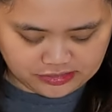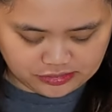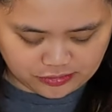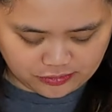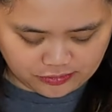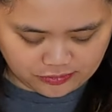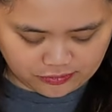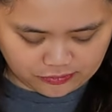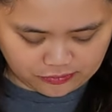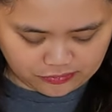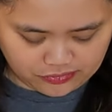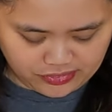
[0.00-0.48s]
So,
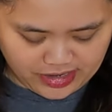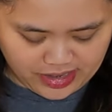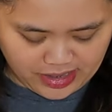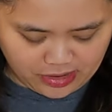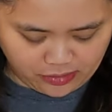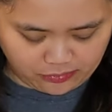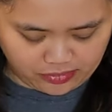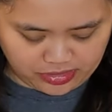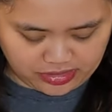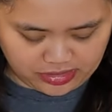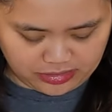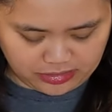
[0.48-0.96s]

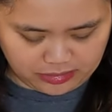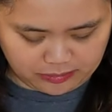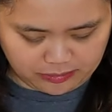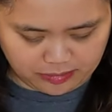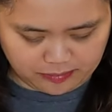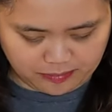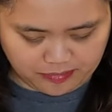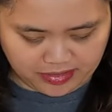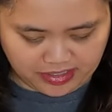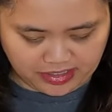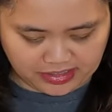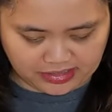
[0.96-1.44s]
now,
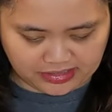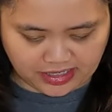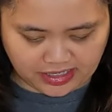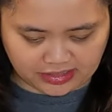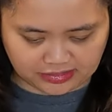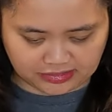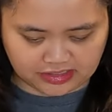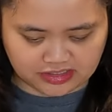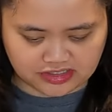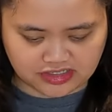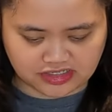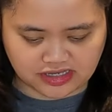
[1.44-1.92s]
i-bake
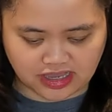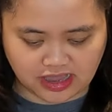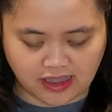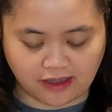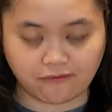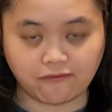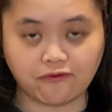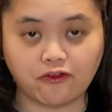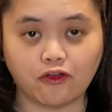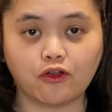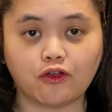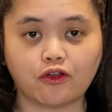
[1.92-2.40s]
natin siya
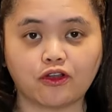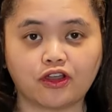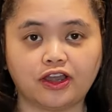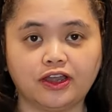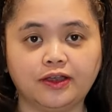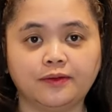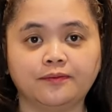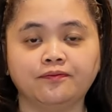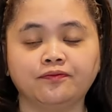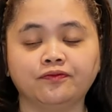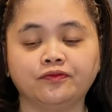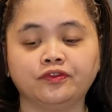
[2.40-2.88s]

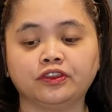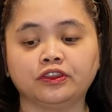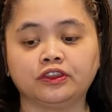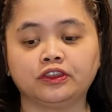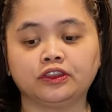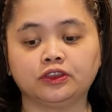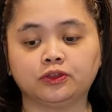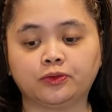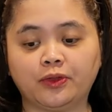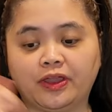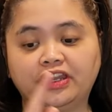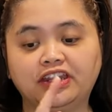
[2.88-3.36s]
for
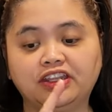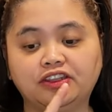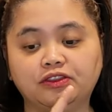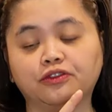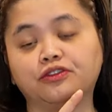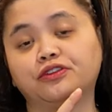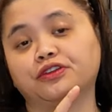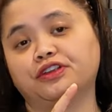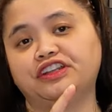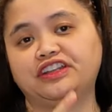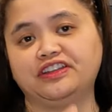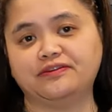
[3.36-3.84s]
20 to
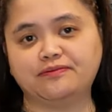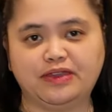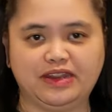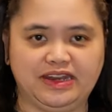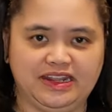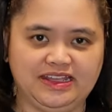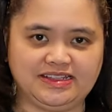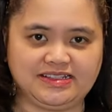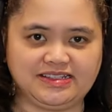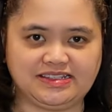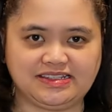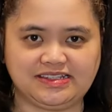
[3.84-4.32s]
30
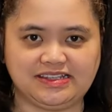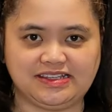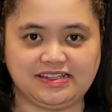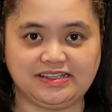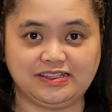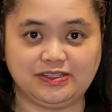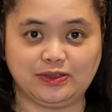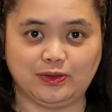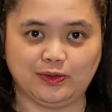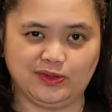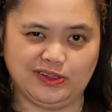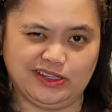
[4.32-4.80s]
minutes.
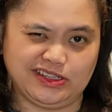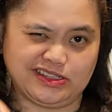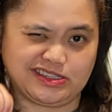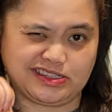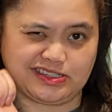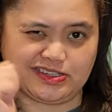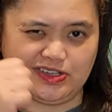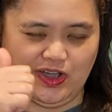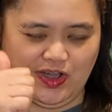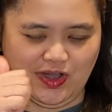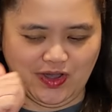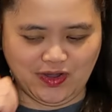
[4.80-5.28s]

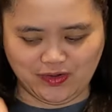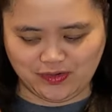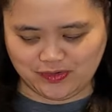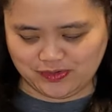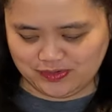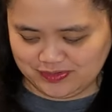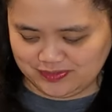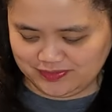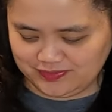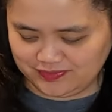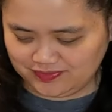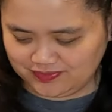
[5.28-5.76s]
Let's
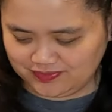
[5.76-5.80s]
go!